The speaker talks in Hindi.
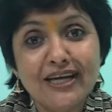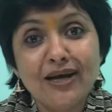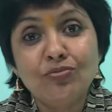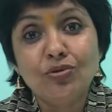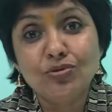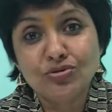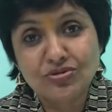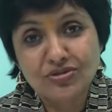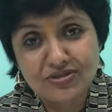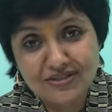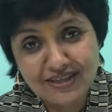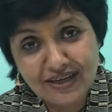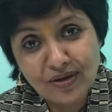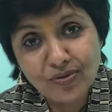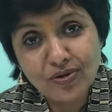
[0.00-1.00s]
है हम उससे
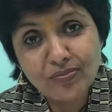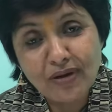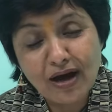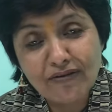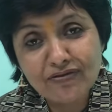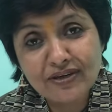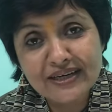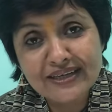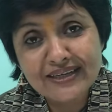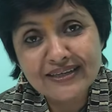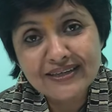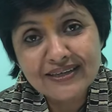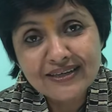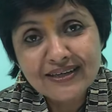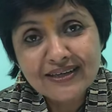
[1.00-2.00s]
ज़्यादा लोन माफ़ करेंगे
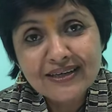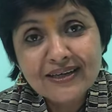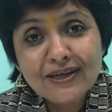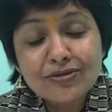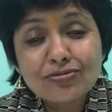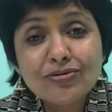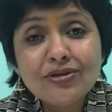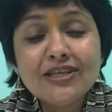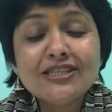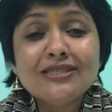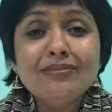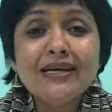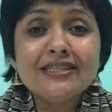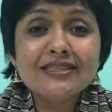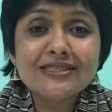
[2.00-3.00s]
तो
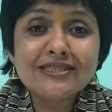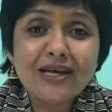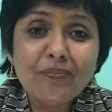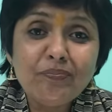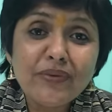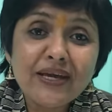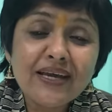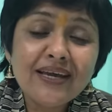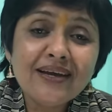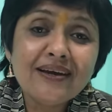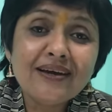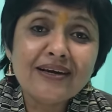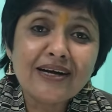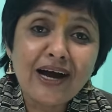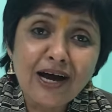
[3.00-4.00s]
इसमें सब में
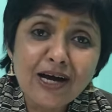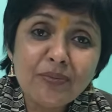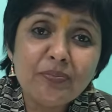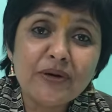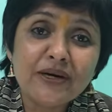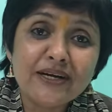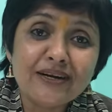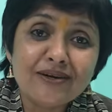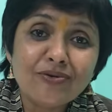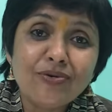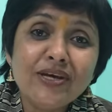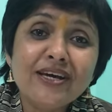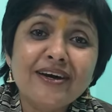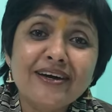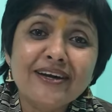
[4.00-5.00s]
कहाँ पर
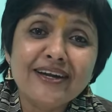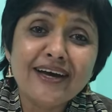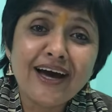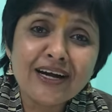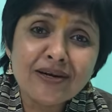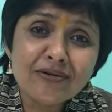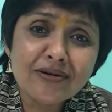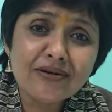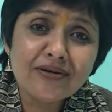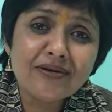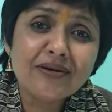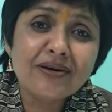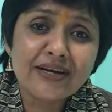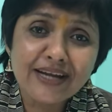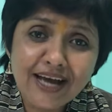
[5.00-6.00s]
कोई क्रिया
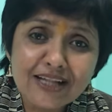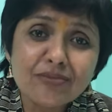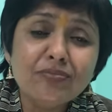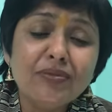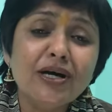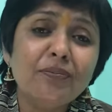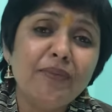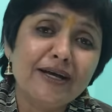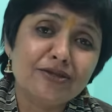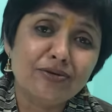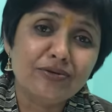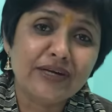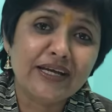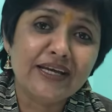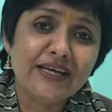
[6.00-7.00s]
क्रियात्मक बात हो
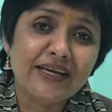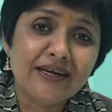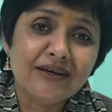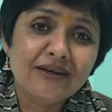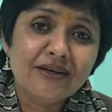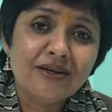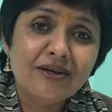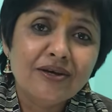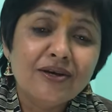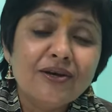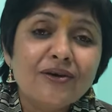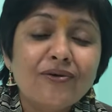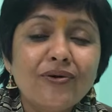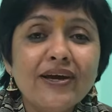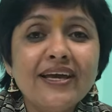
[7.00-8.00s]
रही है
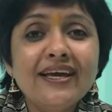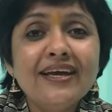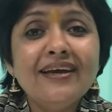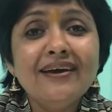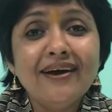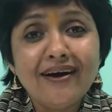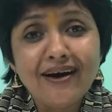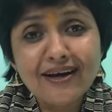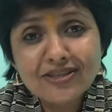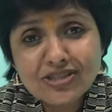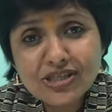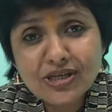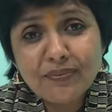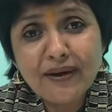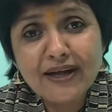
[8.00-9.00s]
कोई
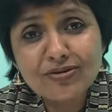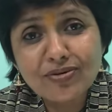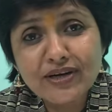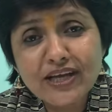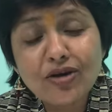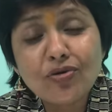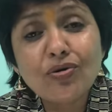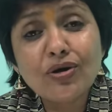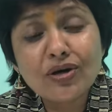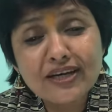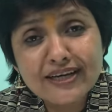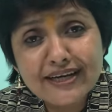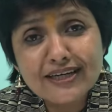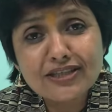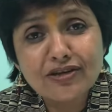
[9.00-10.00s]
अच्छी बात हो रही है कोई
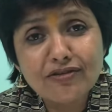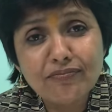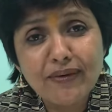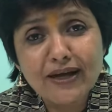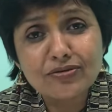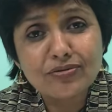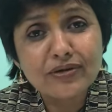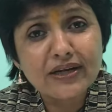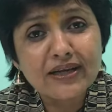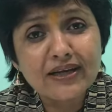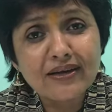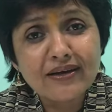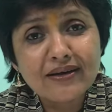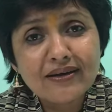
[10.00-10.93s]
क्रिएटिव बात हो रही है